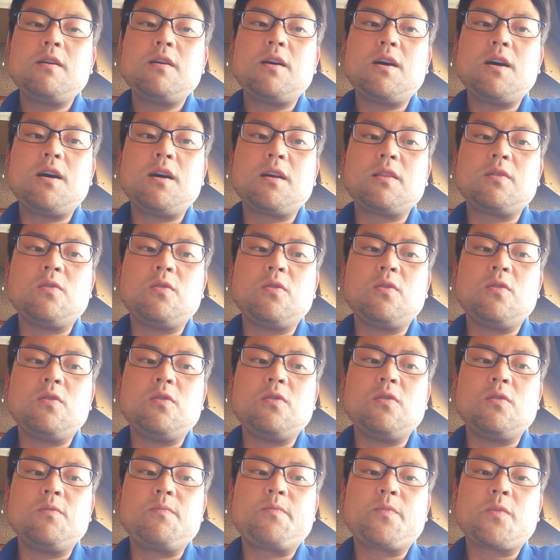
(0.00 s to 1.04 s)

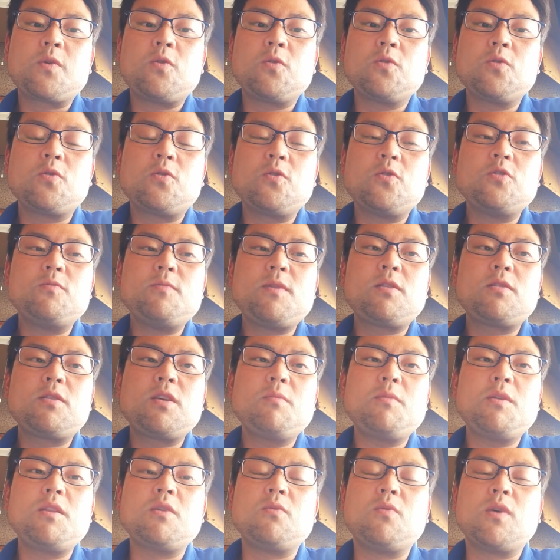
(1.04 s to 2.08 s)
孤独を埋めるた
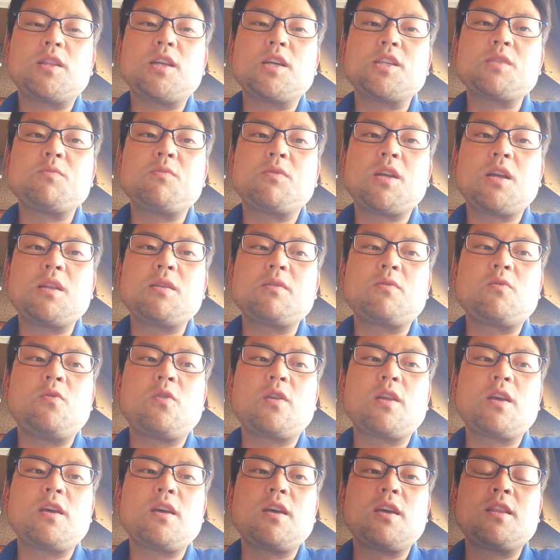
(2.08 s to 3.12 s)
めに私も何
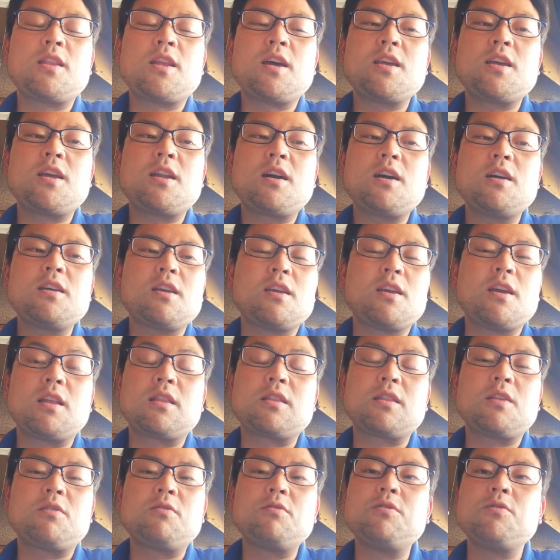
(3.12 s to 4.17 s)
やらかんややっ
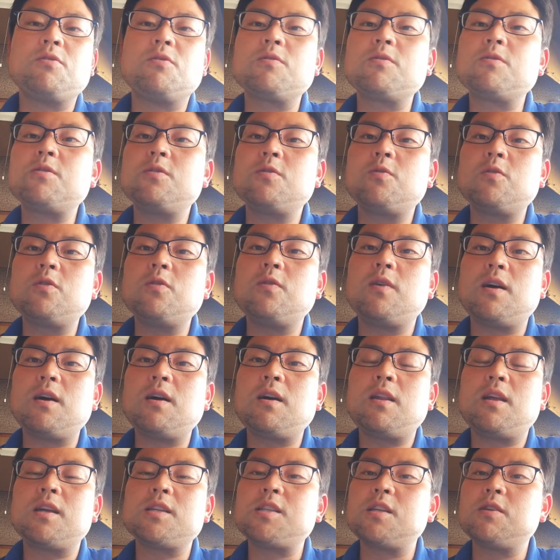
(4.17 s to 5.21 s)
てるんよっていうことは
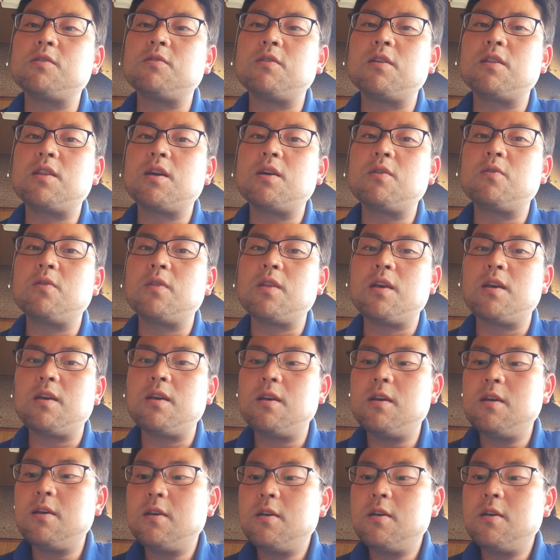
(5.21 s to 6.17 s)
話してくれたので、